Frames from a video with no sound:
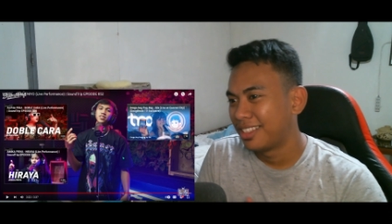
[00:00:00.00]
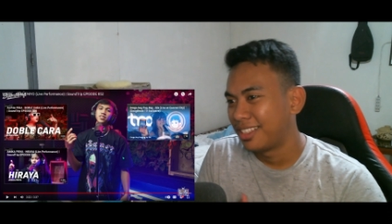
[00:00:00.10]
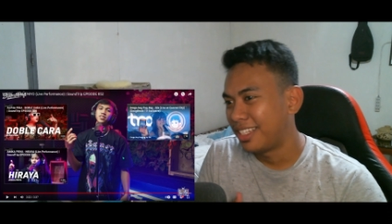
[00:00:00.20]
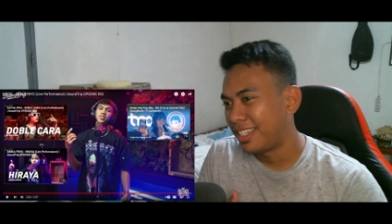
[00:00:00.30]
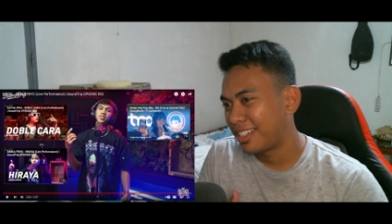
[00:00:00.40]

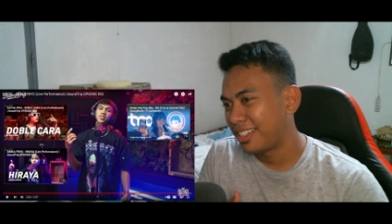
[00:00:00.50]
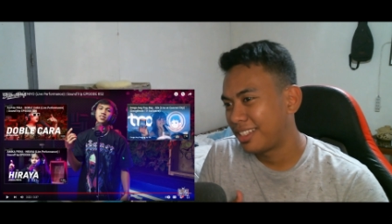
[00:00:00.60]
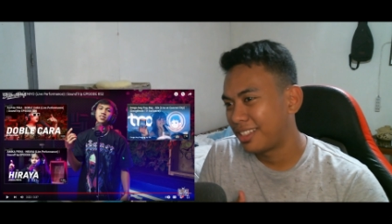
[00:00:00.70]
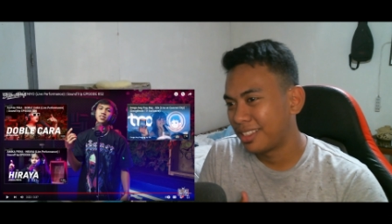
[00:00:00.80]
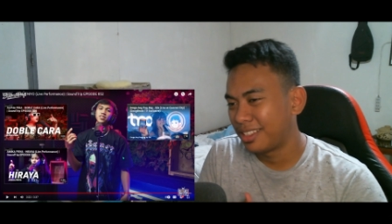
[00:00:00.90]
Like,
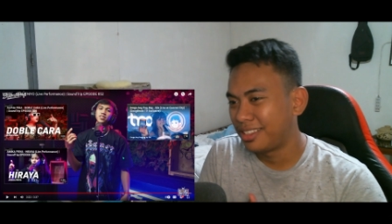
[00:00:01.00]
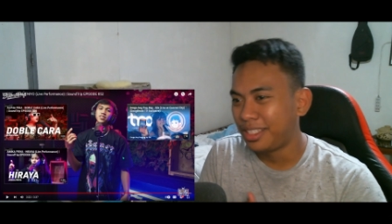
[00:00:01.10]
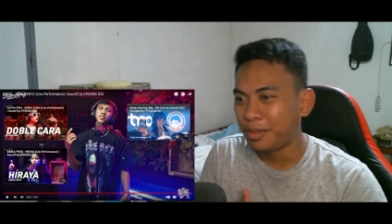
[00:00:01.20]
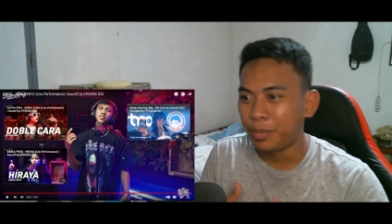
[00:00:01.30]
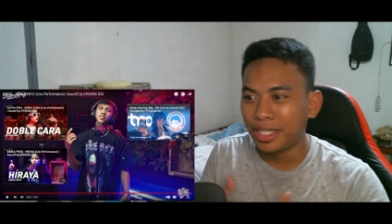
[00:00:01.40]

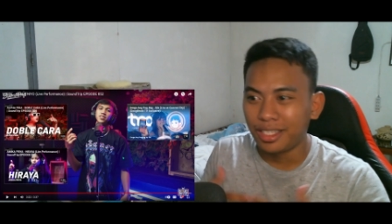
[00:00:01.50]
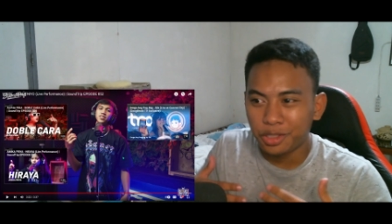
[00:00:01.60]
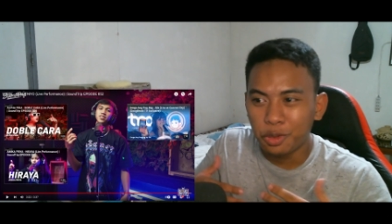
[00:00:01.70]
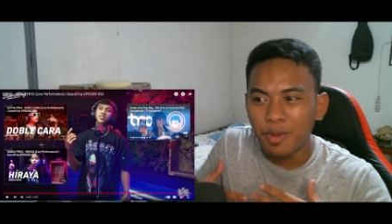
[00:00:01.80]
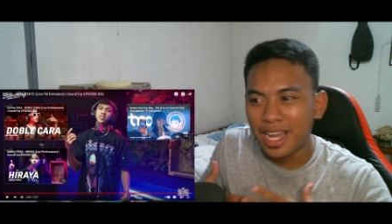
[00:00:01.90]
hindi pilit
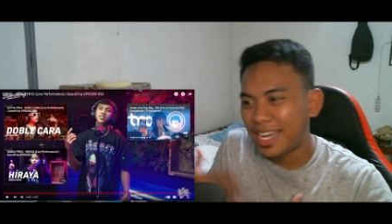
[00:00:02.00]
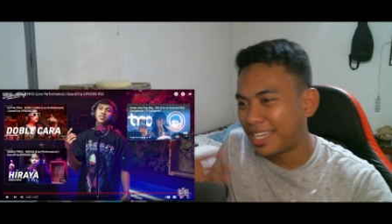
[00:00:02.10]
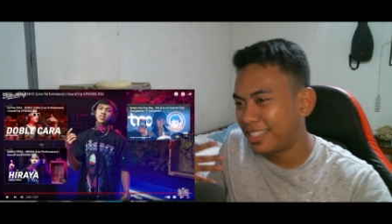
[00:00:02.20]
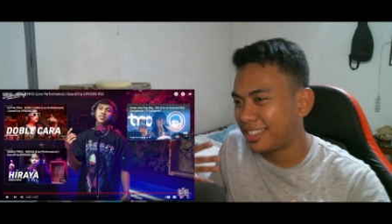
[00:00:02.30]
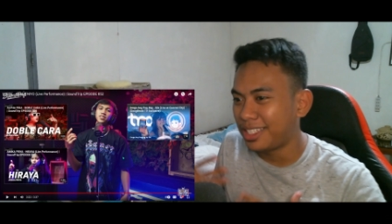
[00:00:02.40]
yung mga
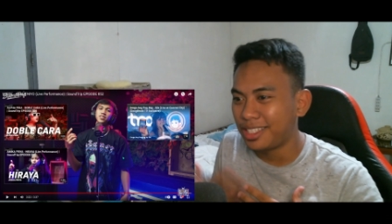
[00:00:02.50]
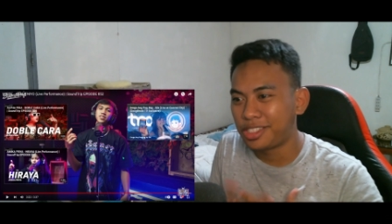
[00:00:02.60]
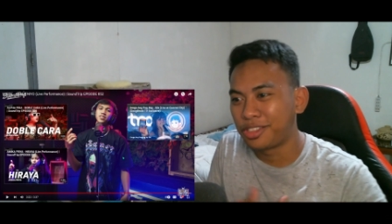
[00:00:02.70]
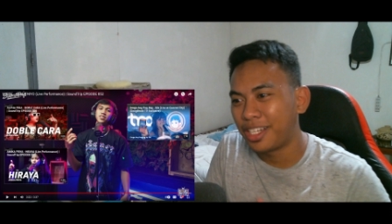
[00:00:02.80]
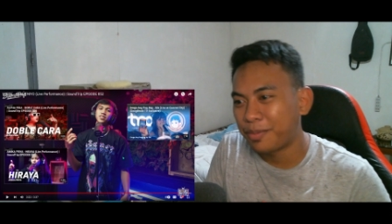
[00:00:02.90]
hand
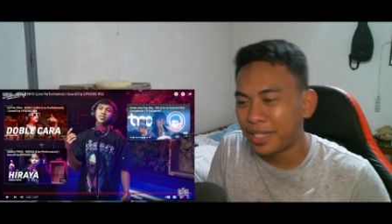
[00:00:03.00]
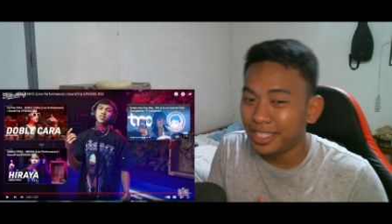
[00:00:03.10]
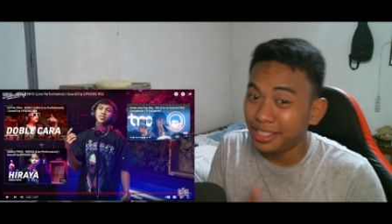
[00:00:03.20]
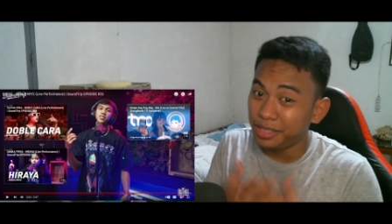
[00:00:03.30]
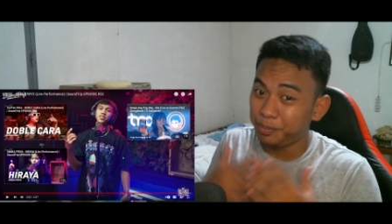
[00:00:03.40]
gesture niya.
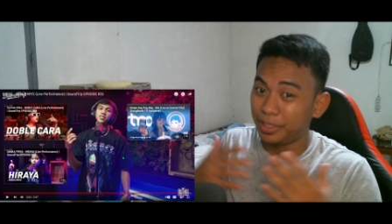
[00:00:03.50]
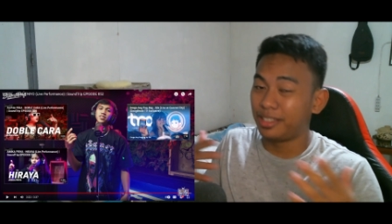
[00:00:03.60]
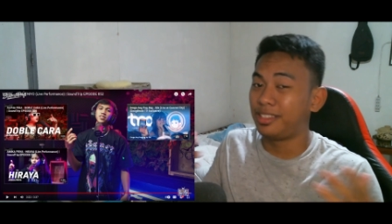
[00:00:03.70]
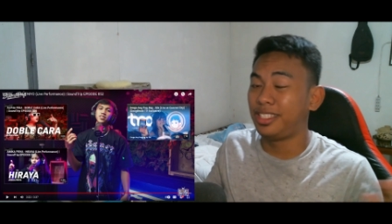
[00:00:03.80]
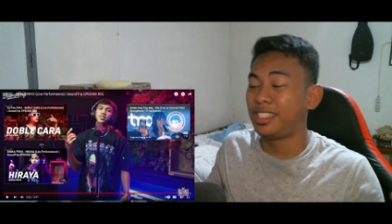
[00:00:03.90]
Parang hindi
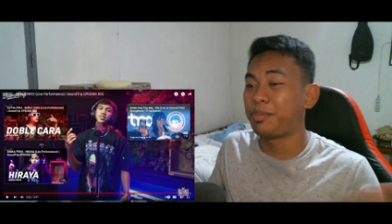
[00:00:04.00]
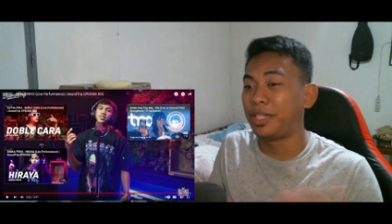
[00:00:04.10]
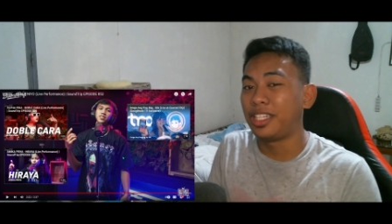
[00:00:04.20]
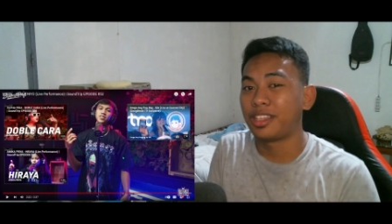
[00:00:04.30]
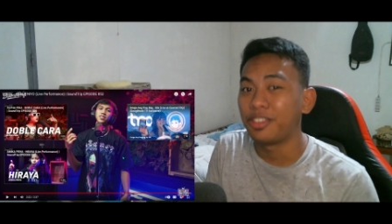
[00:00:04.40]
hindi siya
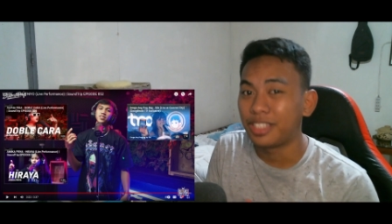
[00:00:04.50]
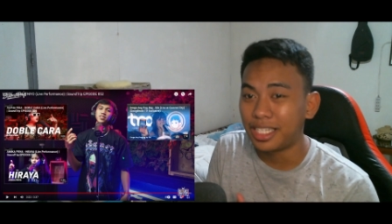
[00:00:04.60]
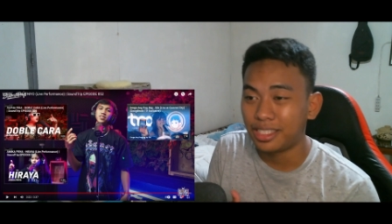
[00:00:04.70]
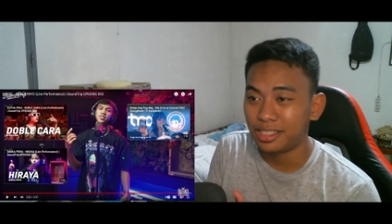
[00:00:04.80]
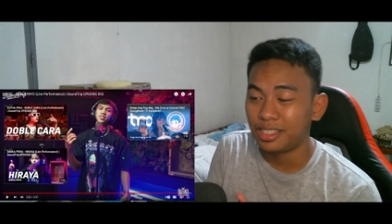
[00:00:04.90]
pilit dun,
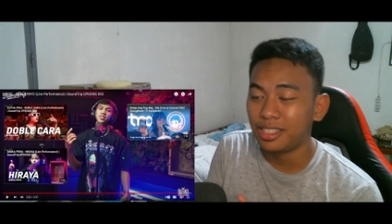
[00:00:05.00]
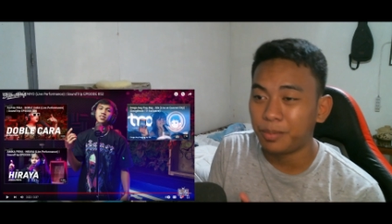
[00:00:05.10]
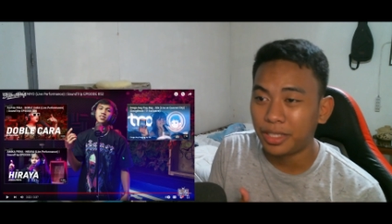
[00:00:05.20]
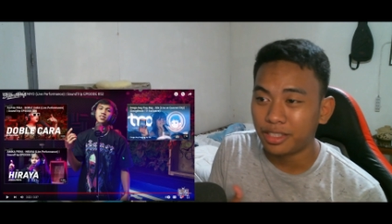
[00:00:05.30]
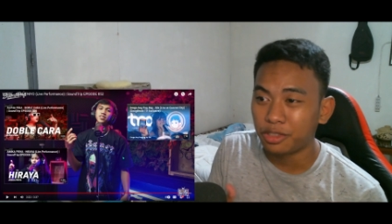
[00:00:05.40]
guys. Hindi
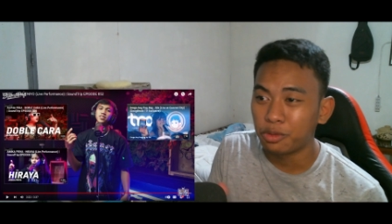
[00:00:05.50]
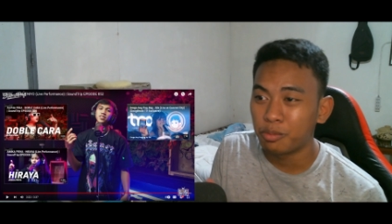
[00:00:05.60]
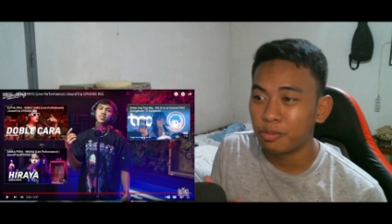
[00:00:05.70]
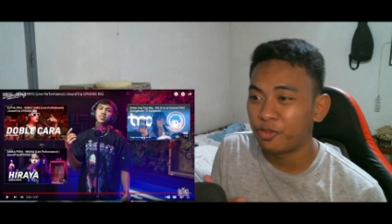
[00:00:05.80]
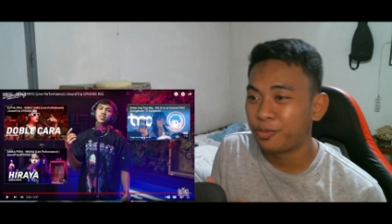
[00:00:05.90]
pilit
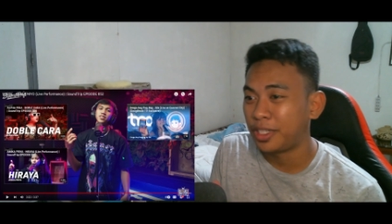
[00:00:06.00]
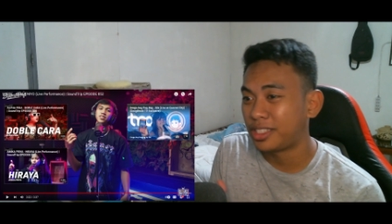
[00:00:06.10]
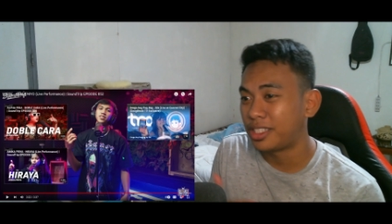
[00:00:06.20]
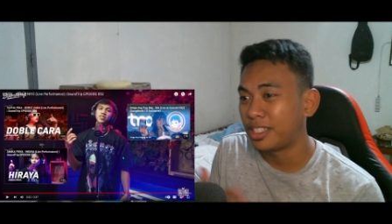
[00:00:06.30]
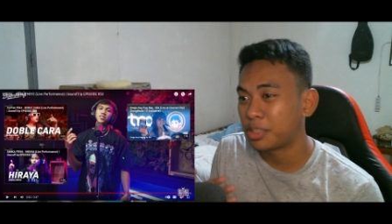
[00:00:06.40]
yung
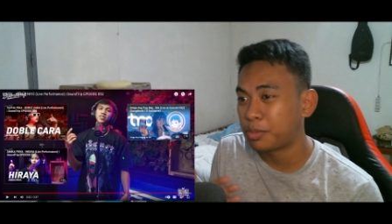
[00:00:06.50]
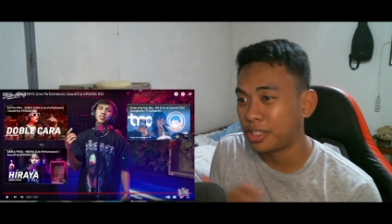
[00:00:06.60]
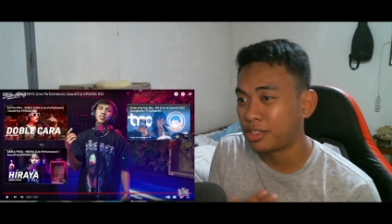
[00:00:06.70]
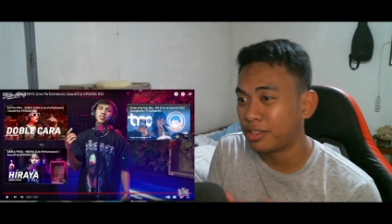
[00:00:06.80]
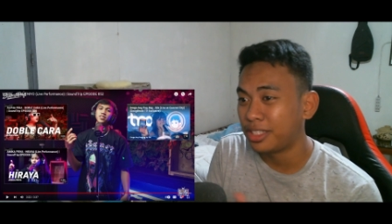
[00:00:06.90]
facial
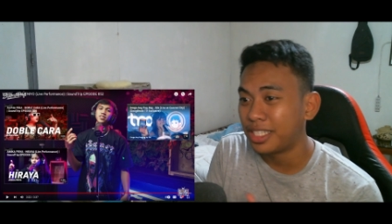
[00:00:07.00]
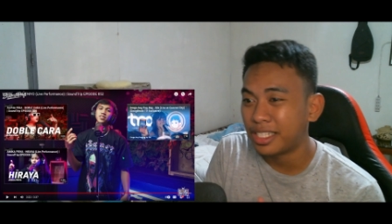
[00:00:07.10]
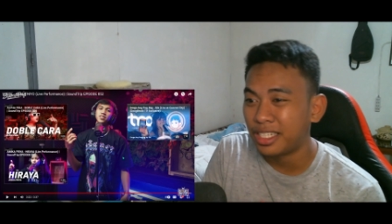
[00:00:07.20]
expression niya.